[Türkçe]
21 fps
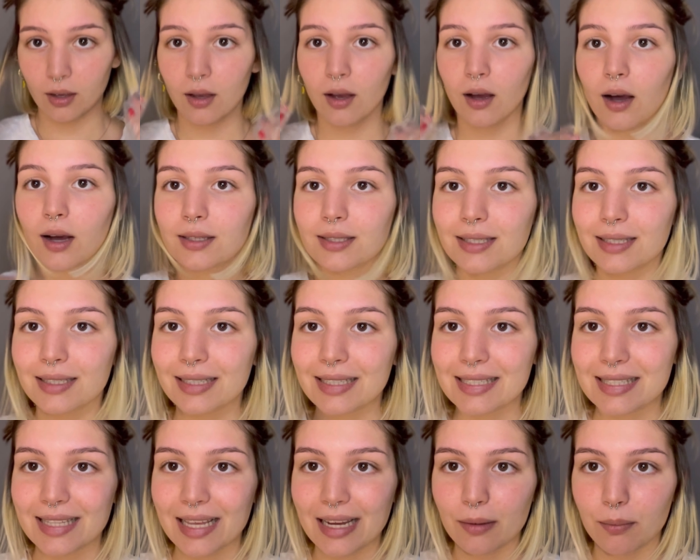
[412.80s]
Hazır
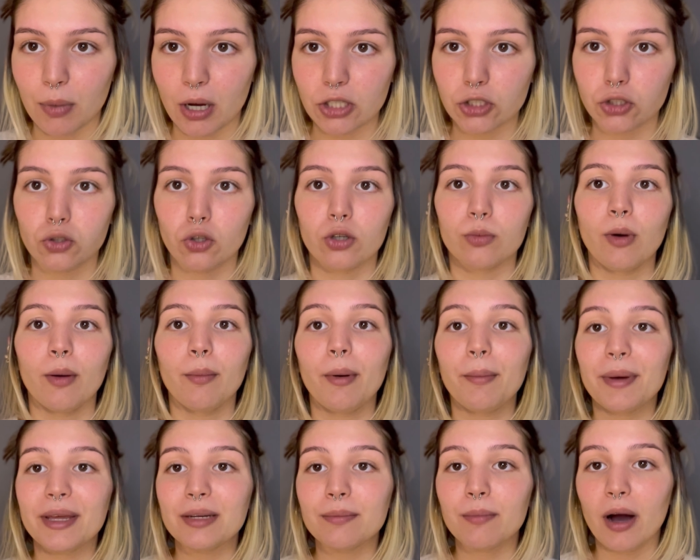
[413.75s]
isek başlıyorum ama
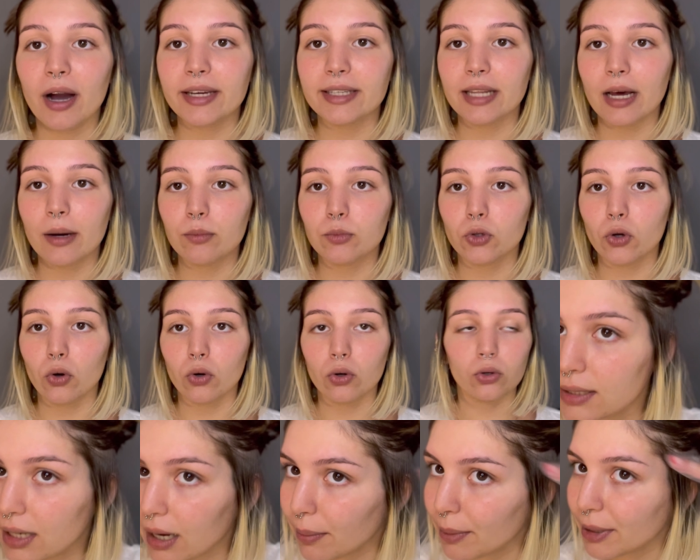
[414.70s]
benim aynam
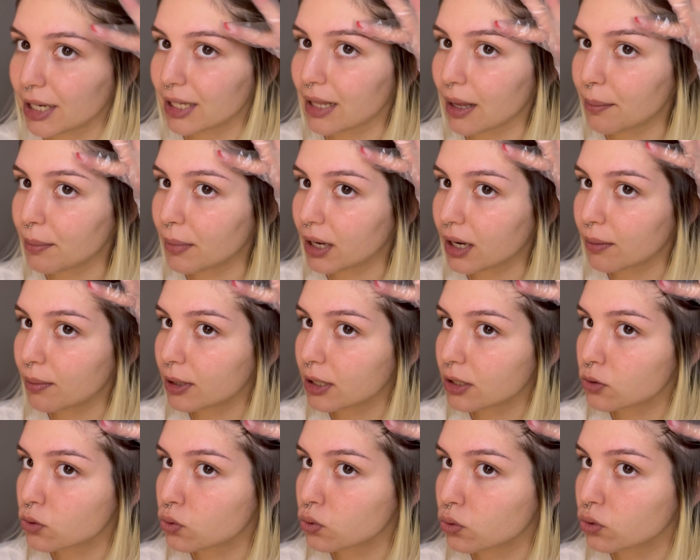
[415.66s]
yok. Kameradan baka
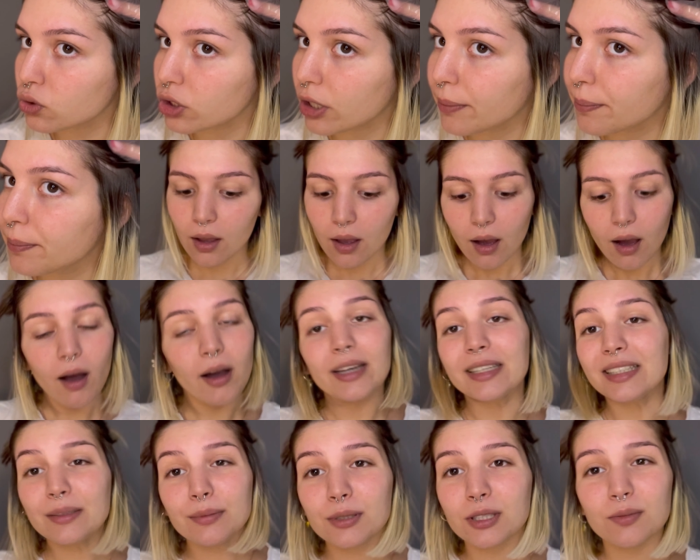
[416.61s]
baka süreceğim.
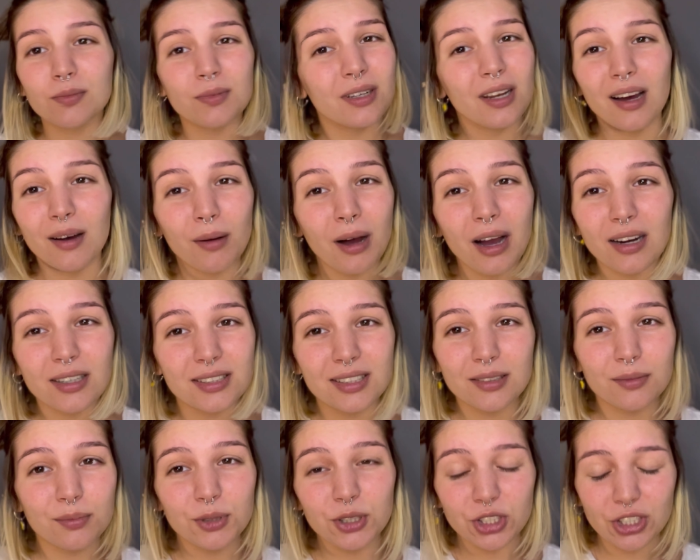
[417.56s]
Haydi bismillah
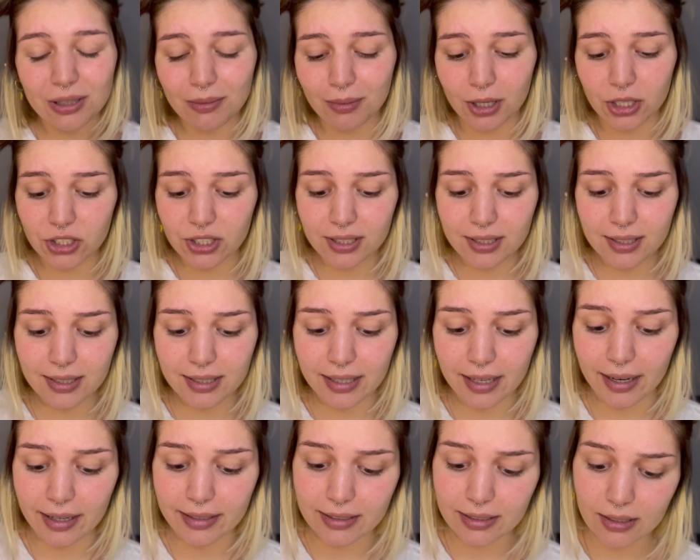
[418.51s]
artık bir işe başladık
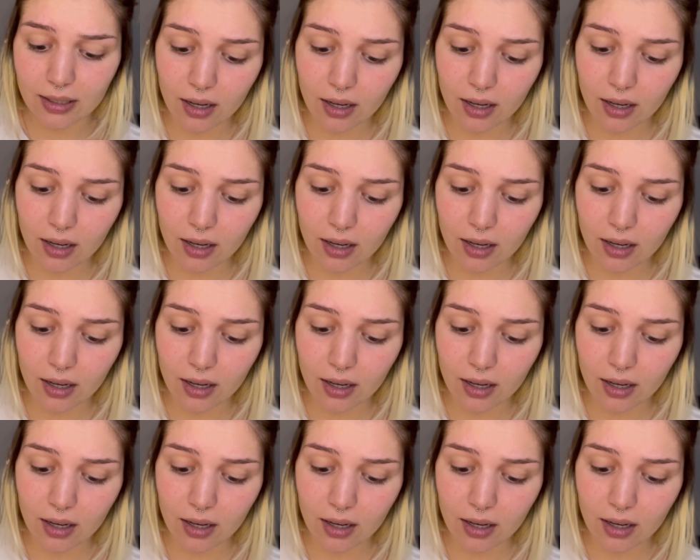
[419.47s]
yani.